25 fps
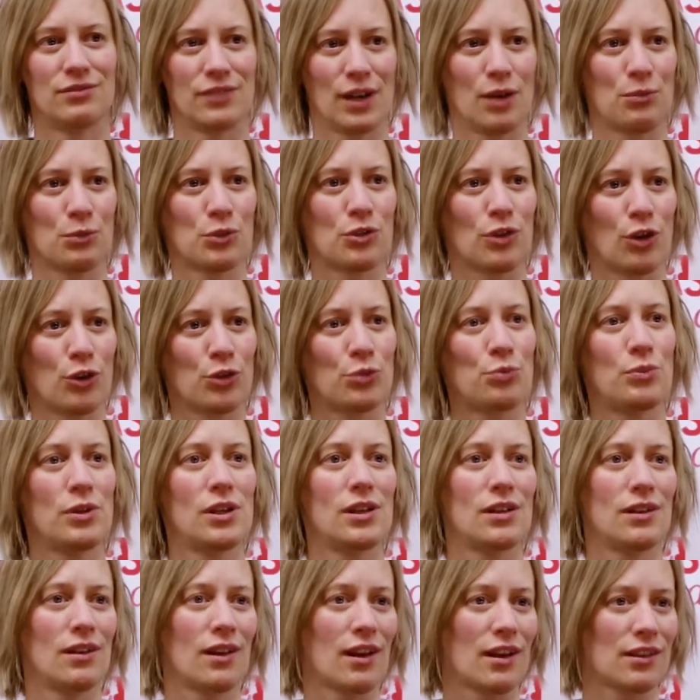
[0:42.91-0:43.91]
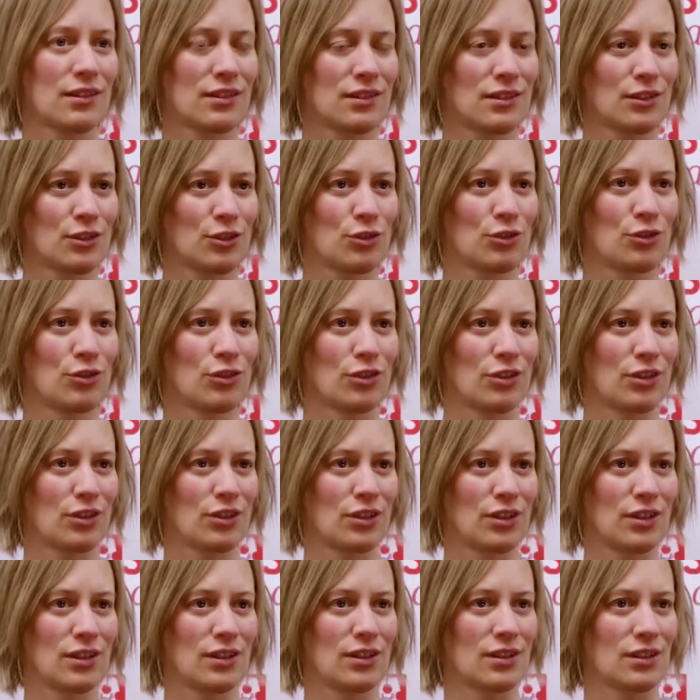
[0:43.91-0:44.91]
Wir haben uns ausbilden lassen
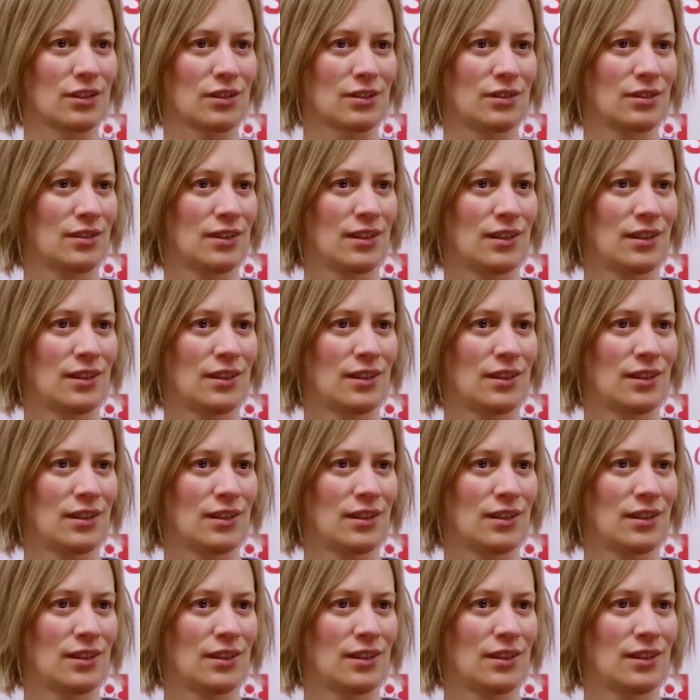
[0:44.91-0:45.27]
und äh,